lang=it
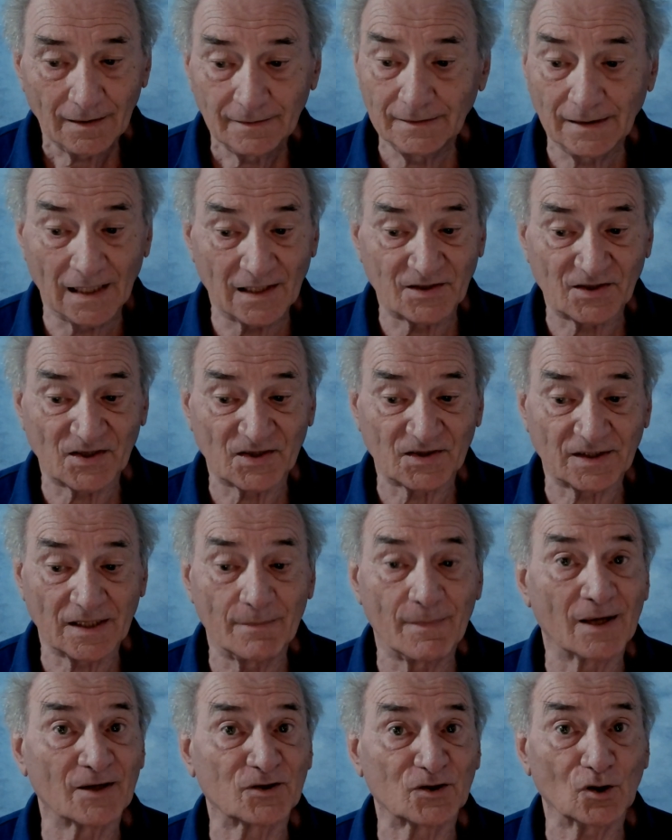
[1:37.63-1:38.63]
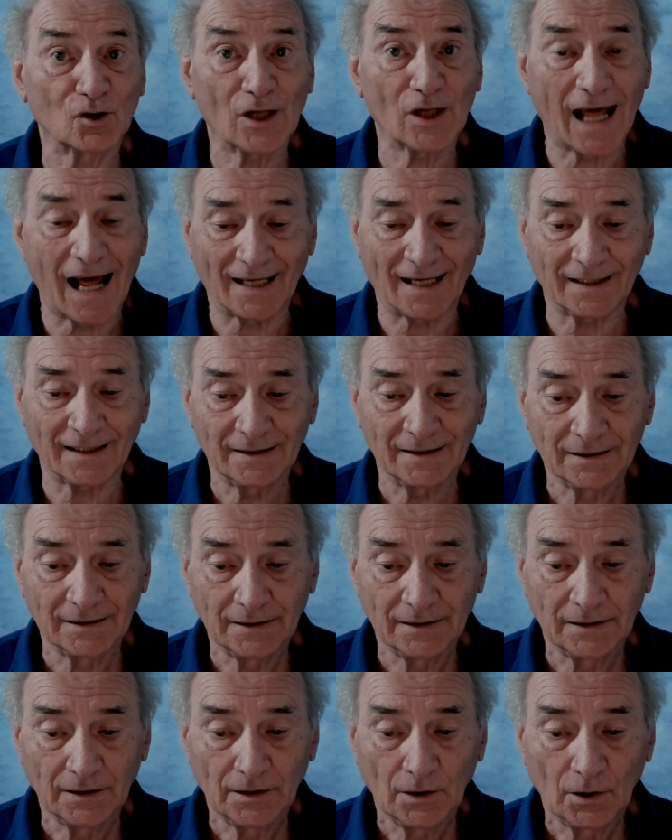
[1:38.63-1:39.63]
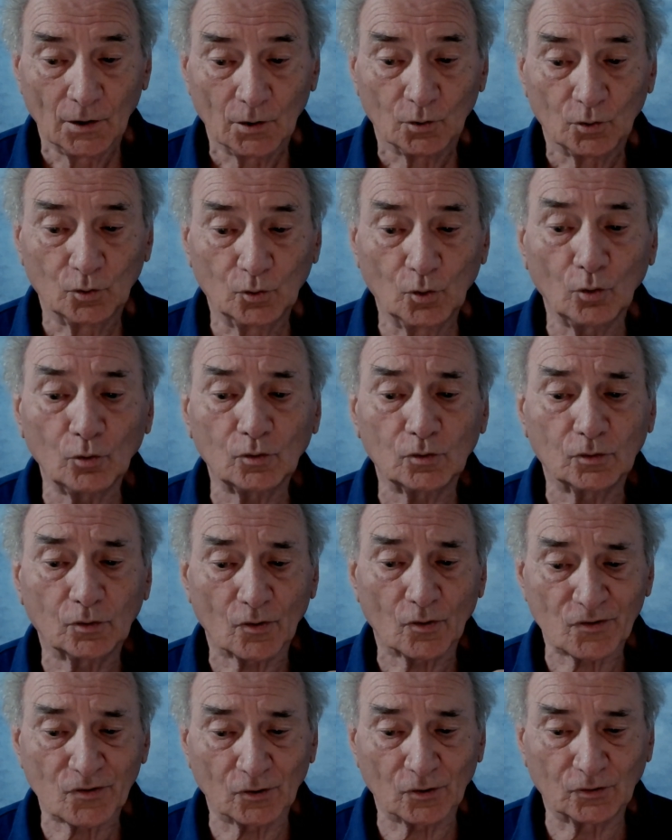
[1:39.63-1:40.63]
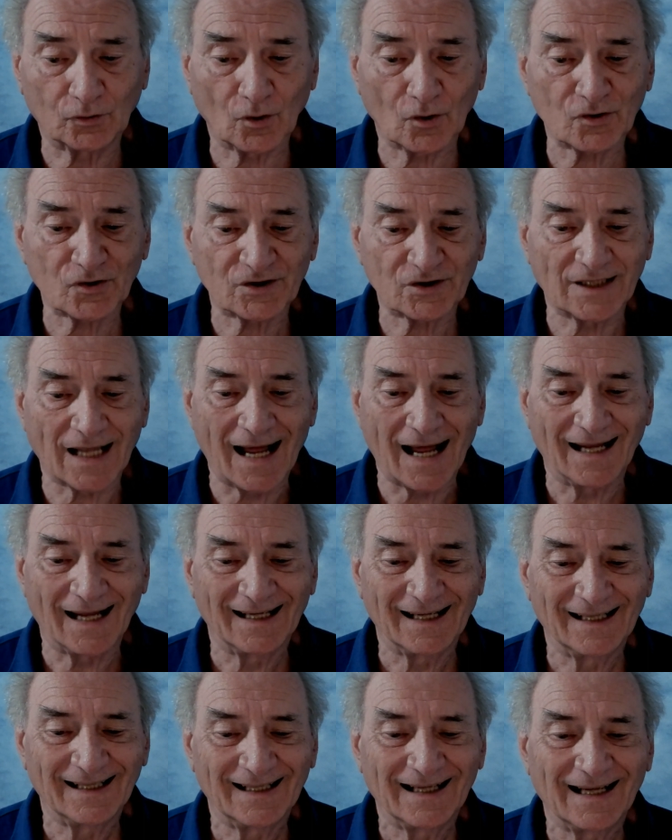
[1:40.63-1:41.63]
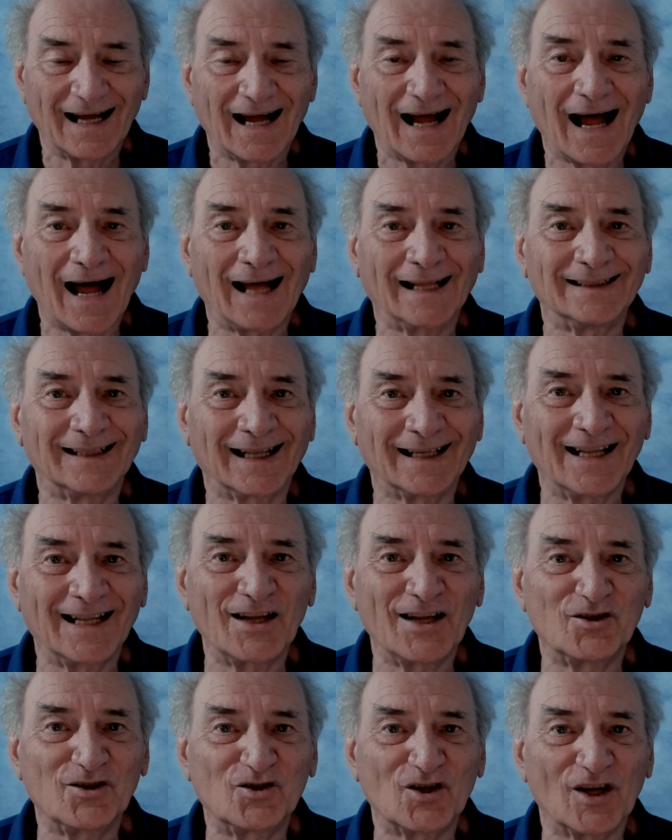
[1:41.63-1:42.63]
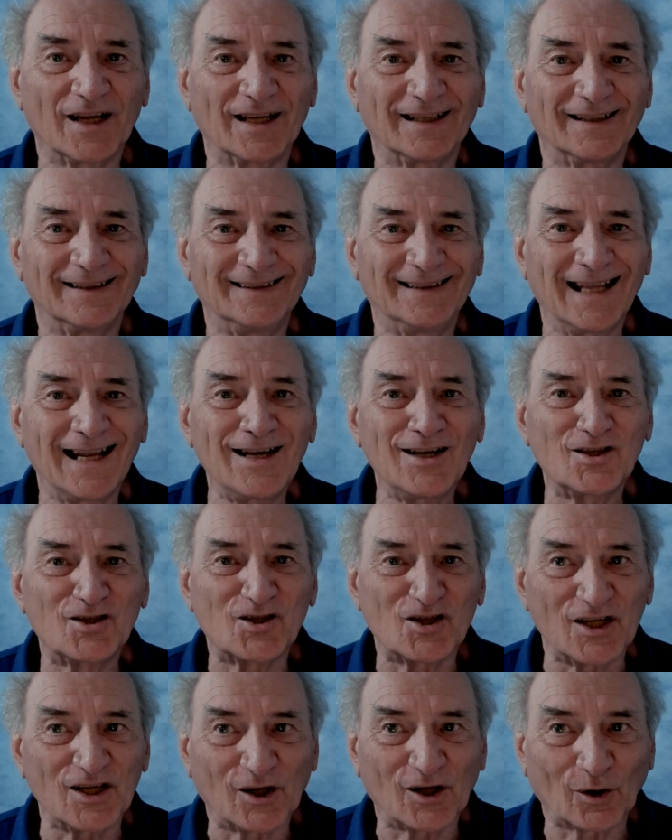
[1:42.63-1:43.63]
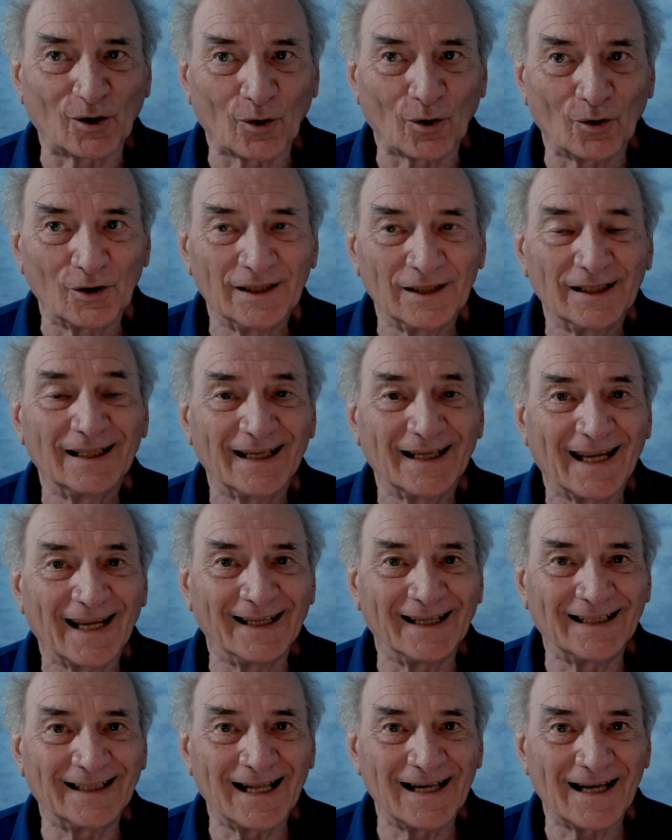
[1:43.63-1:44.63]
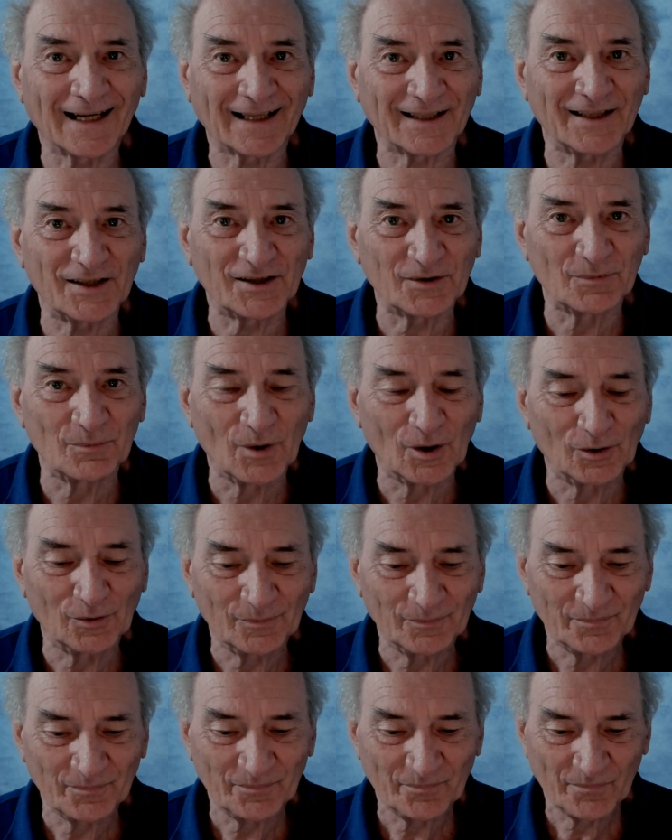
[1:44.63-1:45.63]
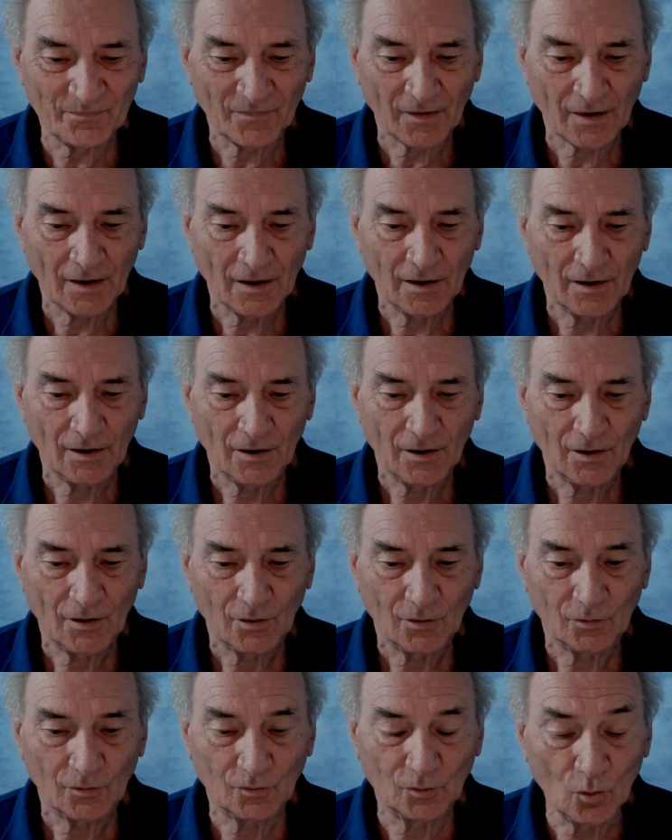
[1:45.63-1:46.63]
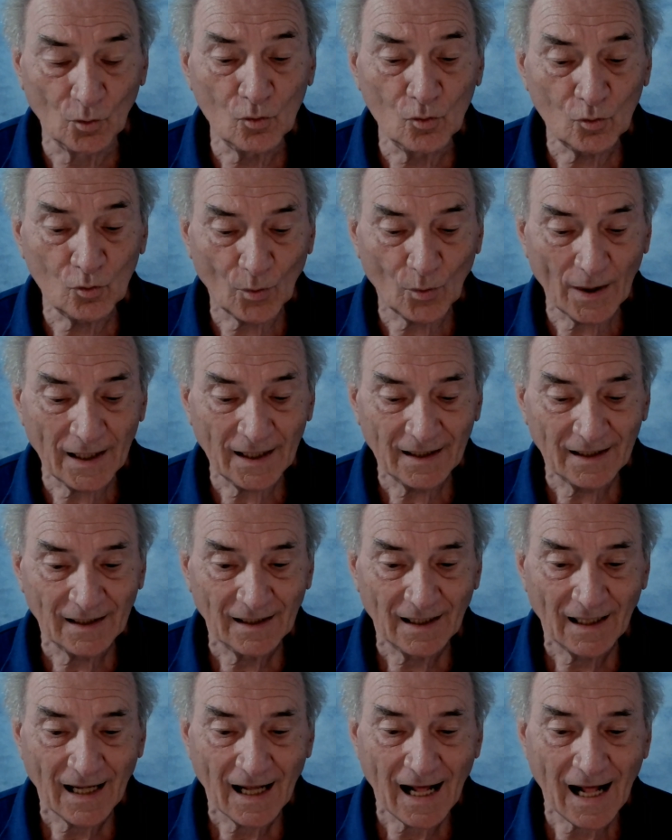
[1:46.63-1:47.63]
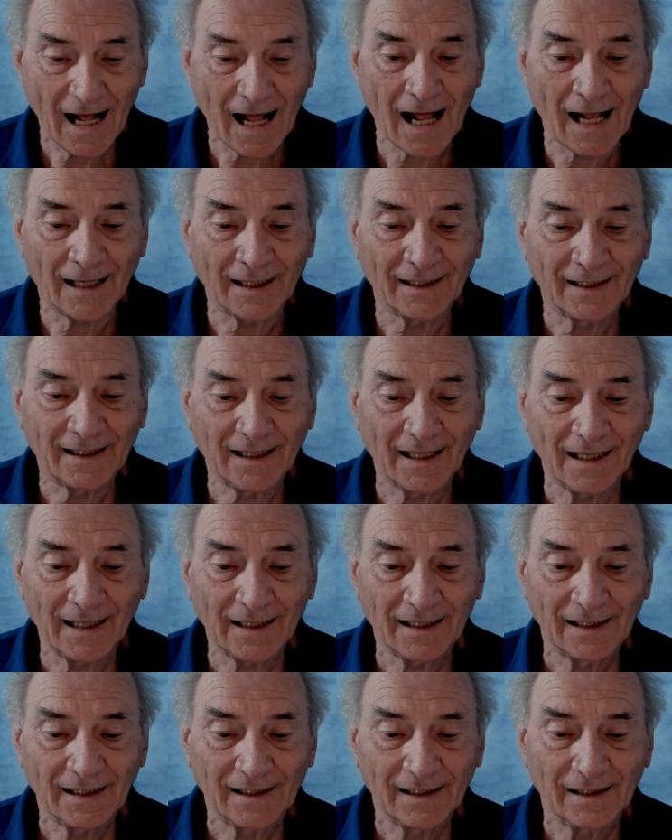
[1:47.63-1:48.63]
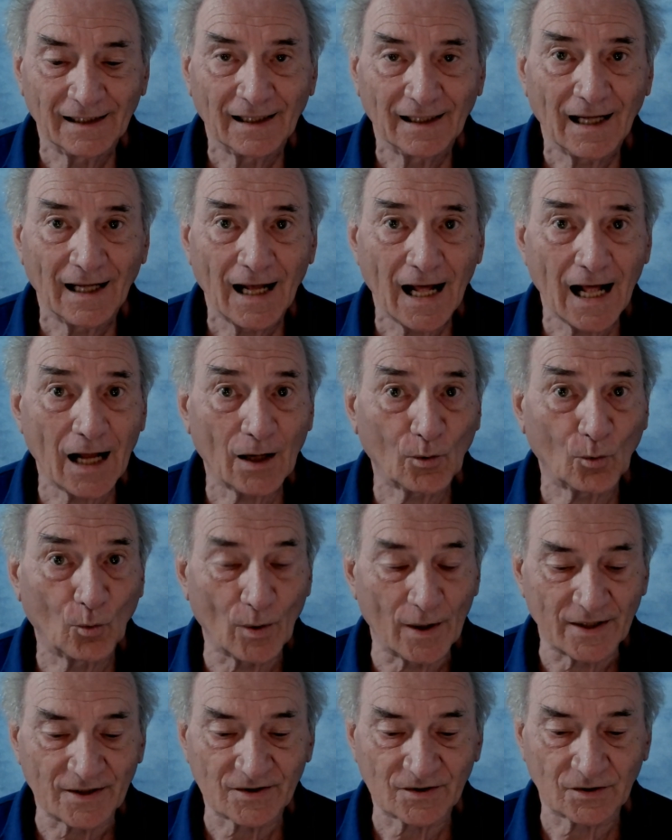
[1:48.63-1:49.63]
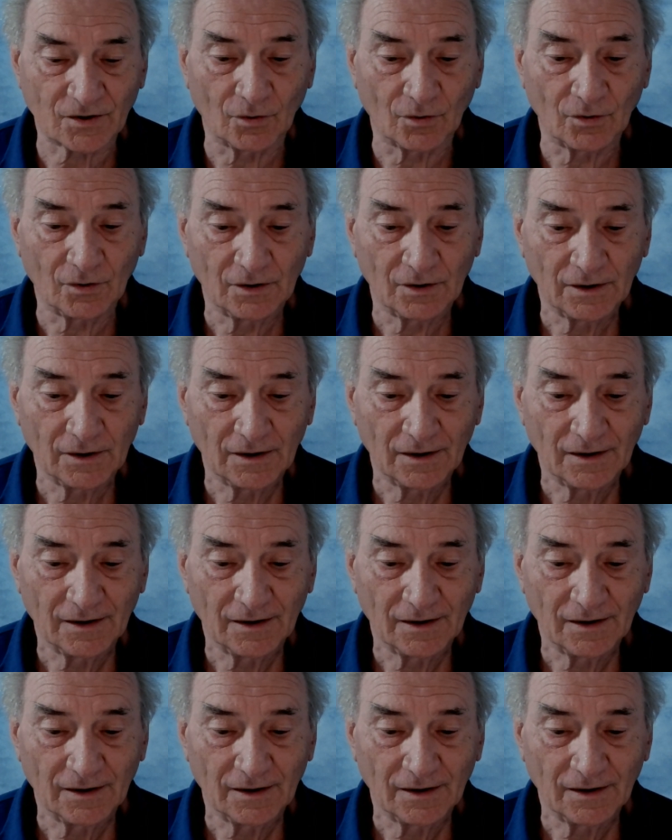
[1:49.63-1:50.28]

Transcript: Nel sistema solare tutto sottostà alla legge del ciclo e del ritmo, dunque anche a questo